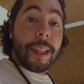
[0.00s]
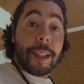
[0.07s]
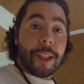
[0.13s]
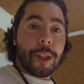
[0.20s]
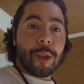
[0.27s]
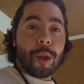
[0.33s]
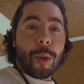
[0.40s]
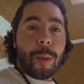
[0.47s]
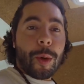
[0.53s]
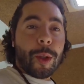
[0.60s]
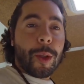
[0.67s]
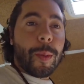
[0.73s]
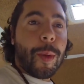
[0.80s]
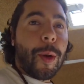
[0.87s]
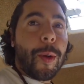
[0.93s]
J'ai toujours peur de
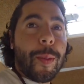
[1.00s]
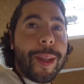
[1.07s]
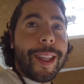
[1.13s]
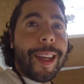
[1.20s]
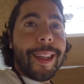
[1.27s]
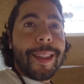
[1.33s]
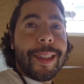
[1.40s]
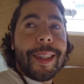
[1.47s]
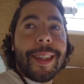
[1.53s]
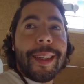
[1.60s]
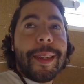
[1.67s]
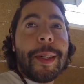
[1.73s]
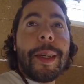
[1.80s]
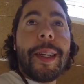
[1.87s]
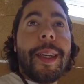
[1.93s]
pas en mettre assez.
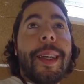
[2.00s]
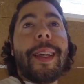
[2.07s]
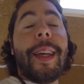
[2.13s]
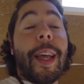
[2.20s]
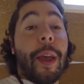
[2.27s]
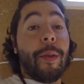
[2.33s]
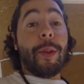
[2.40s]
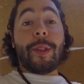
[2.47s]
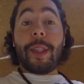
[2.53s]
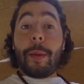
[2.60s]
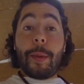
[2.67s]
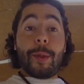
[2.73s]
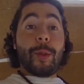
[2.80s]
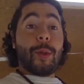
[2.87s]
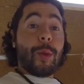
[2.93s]
Et vu que ça
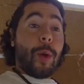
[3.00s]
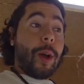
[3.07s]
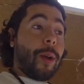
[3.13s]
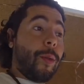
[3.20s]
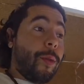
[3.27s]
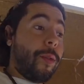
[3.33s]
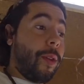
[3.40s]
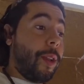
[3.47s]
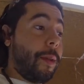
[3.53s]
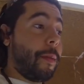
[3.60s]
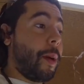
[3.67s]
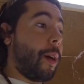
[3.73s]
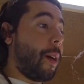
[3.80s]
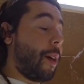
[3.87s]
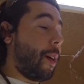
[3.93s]
met du temps à gonfler,
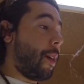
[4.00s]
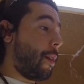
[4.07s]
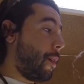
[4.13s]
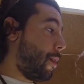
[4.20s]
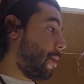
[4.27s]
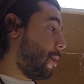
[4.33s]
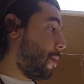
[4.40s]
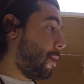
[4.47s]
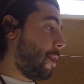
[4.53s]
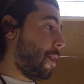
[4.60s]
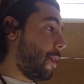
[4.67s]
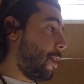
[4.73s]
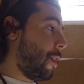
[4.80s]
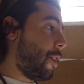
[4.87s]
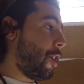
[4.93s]
bah.
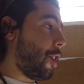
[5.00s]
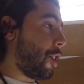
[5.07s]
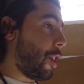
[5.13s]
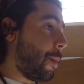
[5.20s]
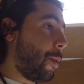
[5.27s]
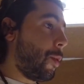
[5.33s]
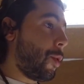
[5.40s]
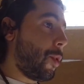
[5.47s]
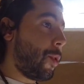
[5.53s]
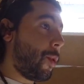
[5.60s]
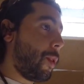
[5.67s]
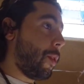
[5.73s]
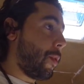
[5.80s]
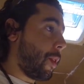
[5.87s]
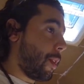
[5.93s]
Je sais jamais où j'en suis
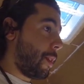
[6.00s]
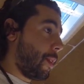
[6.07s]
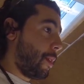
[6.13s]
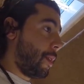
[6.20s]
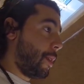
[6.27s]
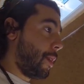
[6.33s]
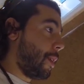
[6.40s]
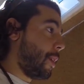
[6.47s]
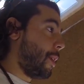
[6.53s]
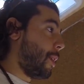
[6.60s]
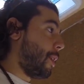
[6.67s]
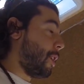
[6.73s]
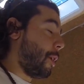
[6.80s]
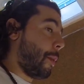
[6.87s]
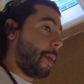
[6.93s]
en fait.
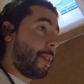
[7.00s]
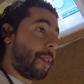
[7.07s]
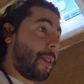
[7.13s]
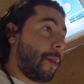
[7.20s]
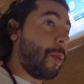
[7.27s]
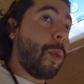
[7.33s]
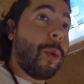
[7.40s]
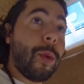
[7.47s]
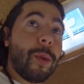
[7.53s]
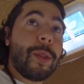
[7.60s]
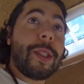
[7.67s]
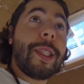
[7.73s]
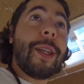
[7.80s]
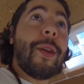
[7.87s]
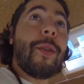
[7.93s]
Je sais pas si c'est bon ou
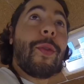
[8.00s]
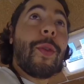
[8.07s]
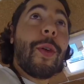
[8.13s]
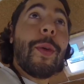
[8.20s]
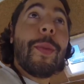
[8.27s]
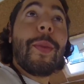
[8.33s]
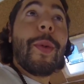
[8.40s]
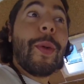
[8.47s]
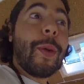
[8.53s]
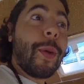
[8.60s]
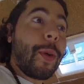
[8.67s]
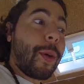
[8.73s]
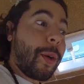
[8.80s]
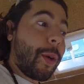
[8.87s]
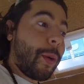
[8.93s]
s'il en prend un peu
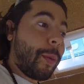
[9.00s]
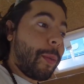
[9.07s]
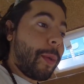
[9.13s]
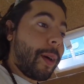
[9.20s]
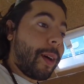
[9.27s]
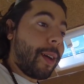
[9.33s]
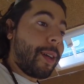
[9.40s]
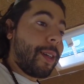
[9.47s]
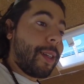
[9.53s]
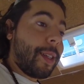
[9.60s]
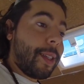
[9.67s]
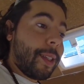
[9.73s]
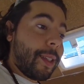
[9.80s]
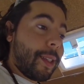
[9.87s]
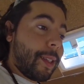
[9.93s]
encore ou pas.
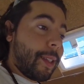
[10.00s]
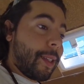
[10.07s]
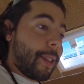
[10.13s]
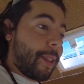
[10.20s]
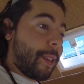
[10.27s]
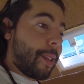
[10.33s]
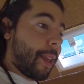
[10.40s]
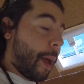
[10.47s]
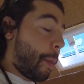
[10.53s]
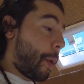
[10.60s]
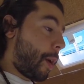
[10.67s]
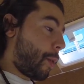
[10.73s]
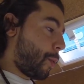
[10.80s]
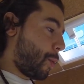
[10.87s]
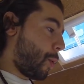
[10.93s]
C'est après
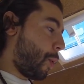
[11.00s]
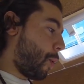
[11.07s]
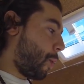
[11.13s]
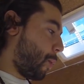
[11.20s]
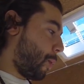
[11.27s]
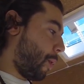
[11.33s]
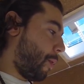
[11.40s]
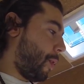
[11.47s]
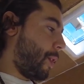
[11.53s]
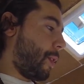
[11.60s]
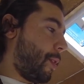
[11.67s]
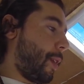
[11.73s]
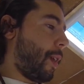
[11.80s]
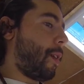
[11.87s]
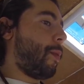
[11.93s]
qu'on se rend compte en fait,
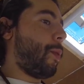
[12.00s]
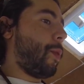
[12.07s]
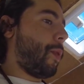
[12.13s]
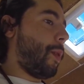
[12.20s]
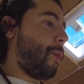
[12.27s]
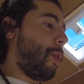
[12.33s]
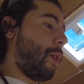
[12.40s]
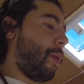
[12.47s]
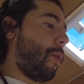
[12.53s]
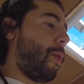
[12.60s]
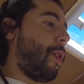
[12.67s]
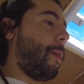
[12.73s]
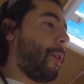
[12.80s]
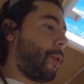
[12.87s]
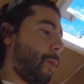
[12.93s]
ça commence vraiment à gonfler.
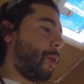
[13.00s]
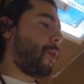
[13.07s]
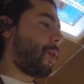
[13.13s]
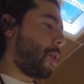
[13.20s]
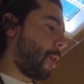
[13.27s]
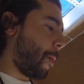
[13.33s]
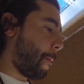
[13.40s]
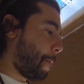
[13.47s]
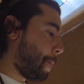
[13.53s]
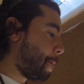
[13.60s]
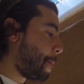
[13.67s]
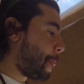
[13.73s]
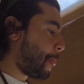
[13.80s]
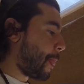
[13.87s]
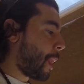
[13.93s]
Mais je pense que. Euh,
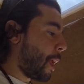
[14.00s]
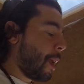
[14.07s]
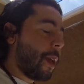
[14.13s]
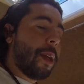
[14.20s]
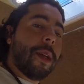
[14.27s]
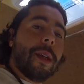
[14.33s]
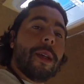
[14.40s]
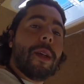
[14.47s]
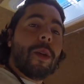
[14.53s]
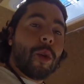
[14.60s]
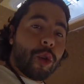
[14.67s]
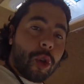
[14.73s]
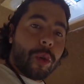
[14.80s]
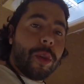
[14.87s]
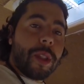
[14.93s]

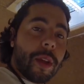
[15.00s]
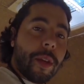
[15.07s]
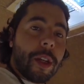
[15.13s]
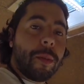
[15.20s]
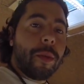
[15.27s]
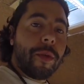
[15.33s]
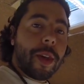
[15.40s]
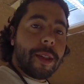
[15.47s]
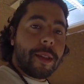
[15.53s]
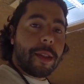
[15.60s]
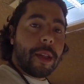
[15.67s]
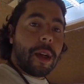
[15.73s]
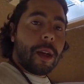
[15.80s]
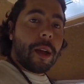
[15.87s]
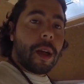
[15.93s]
aujourd'hui, ça va être plus facile.